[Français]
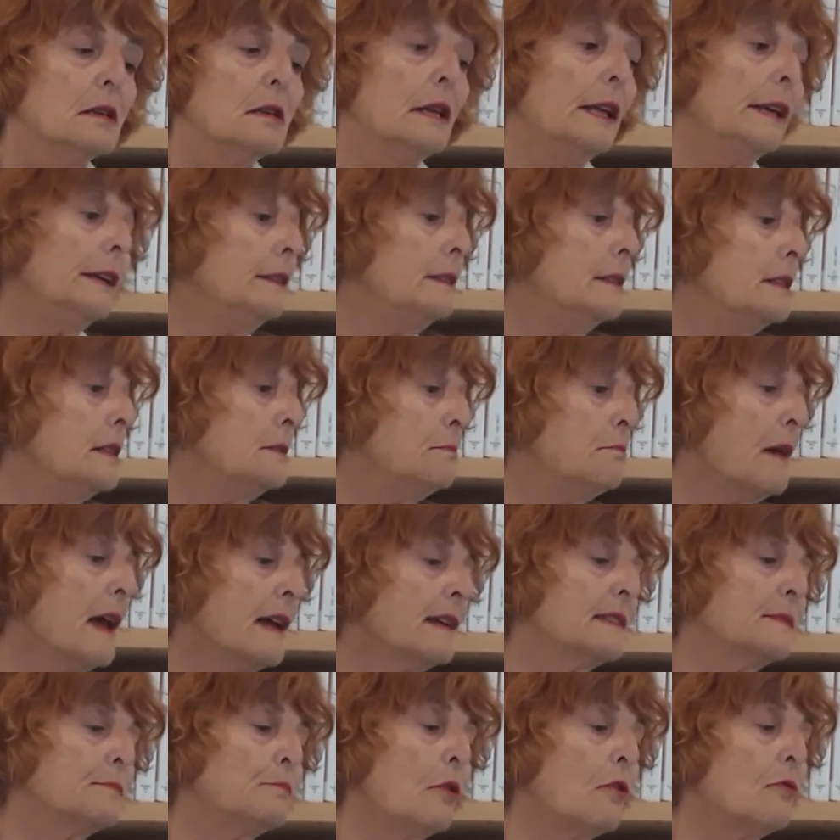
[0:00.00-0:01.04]
Lady
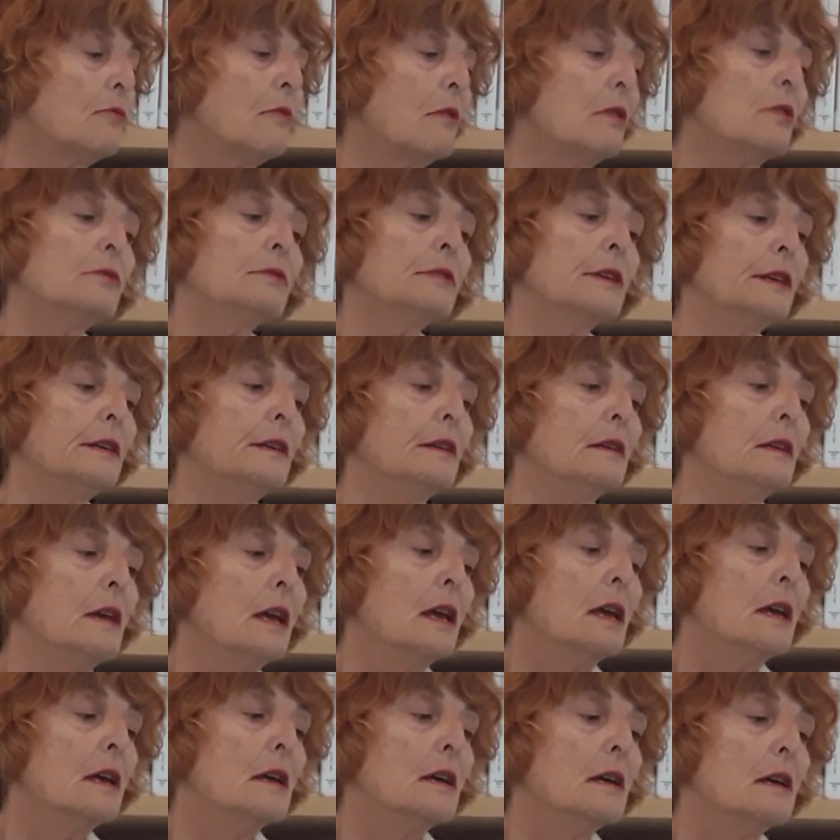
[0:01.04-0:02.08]
Bexborough, qui,
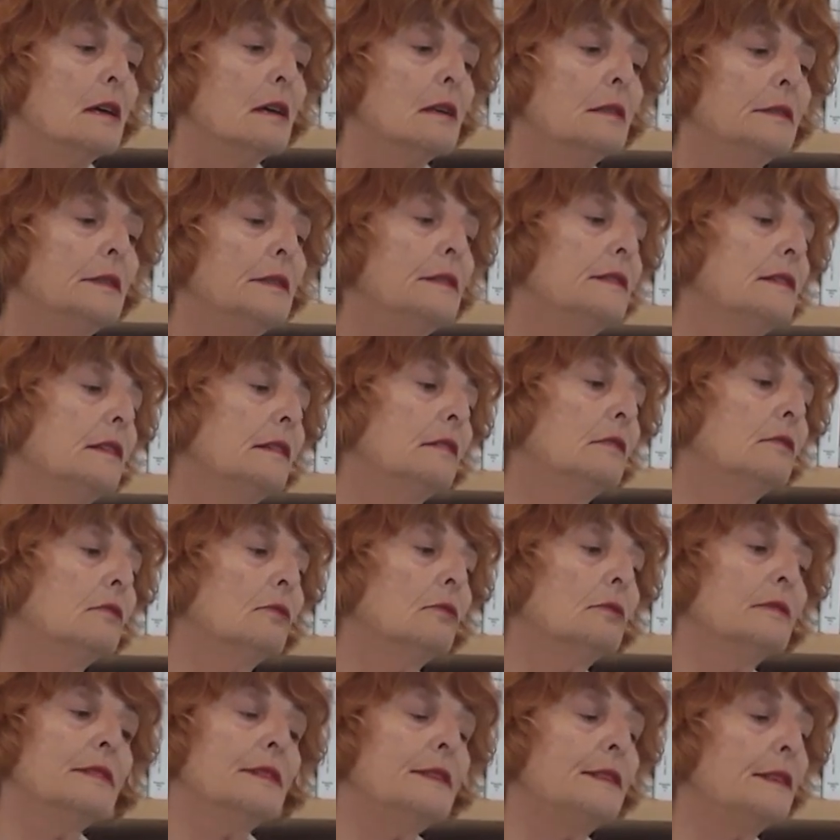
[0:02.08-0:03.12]

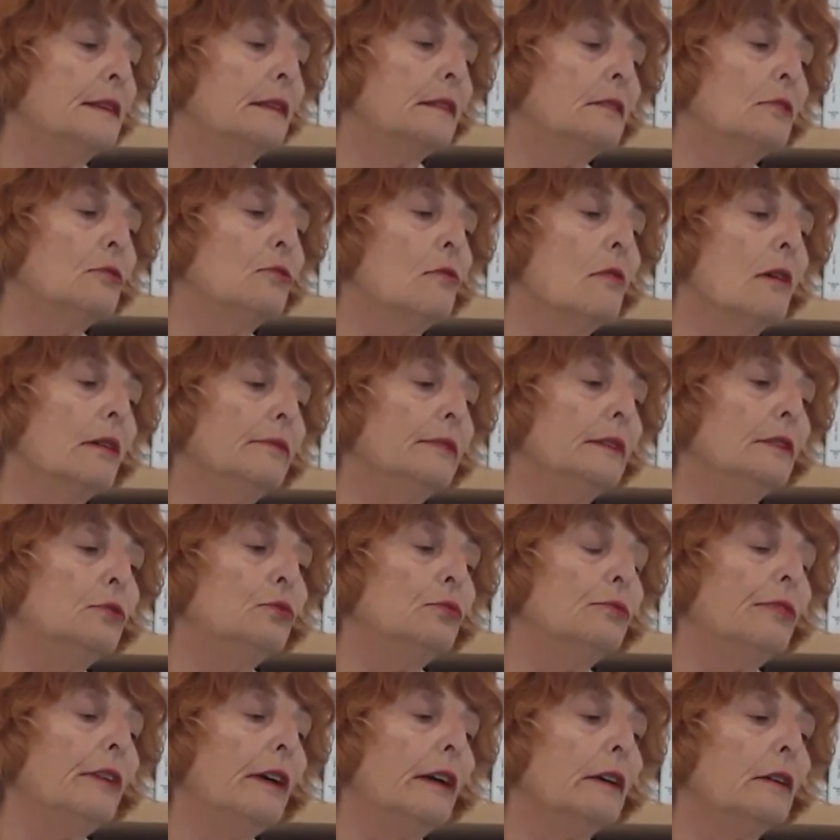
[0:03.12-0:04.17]
disait-on, avait
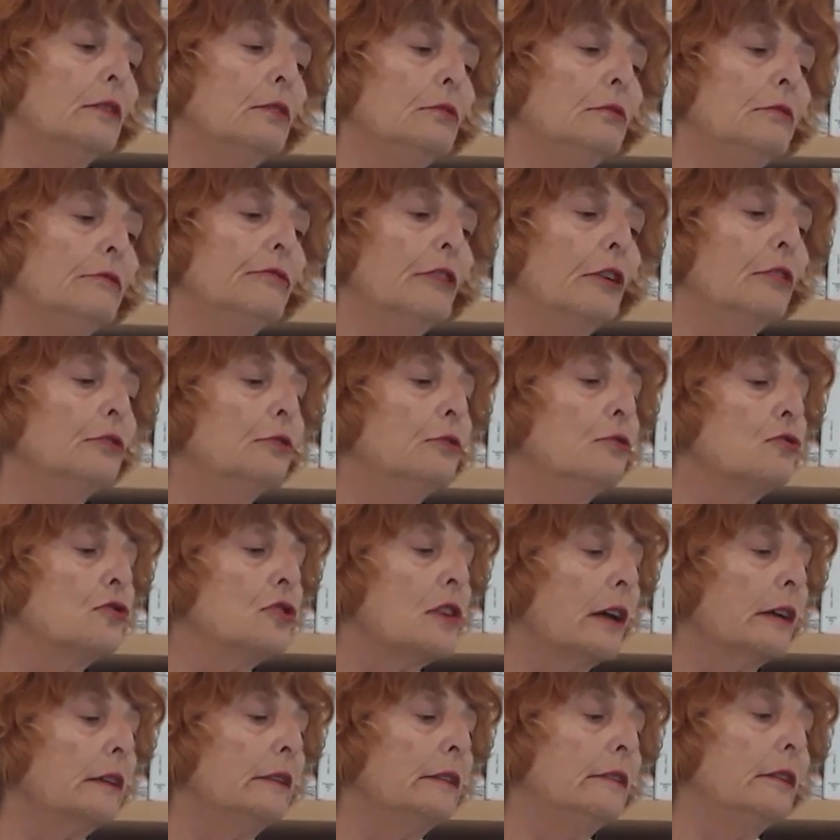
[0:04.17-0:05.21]
ouvert une vente de
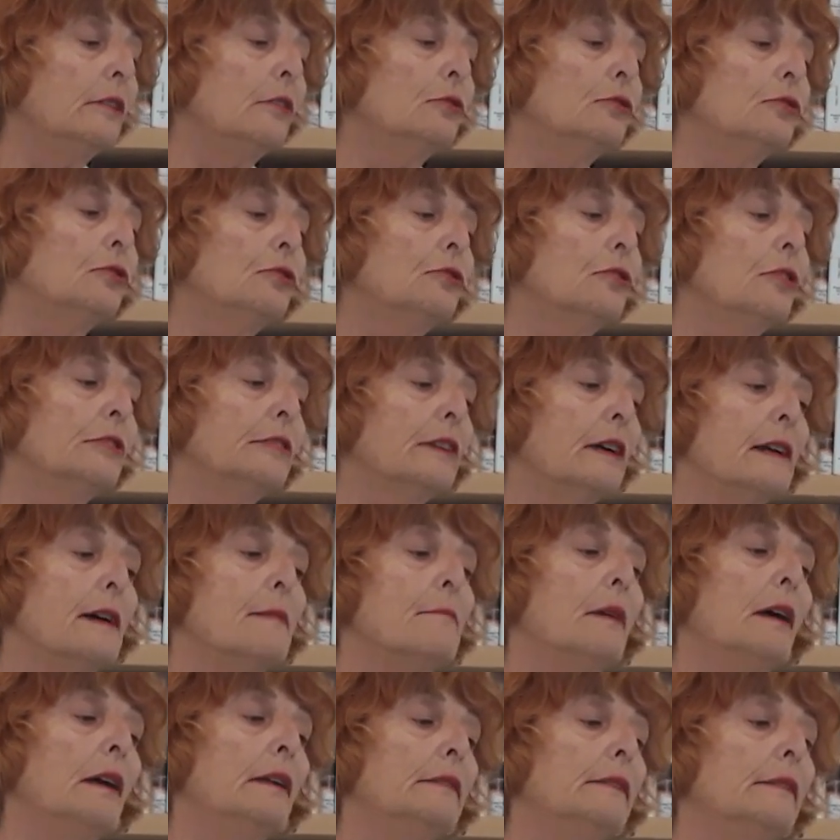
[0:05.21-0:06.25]
charité en tenant à la main un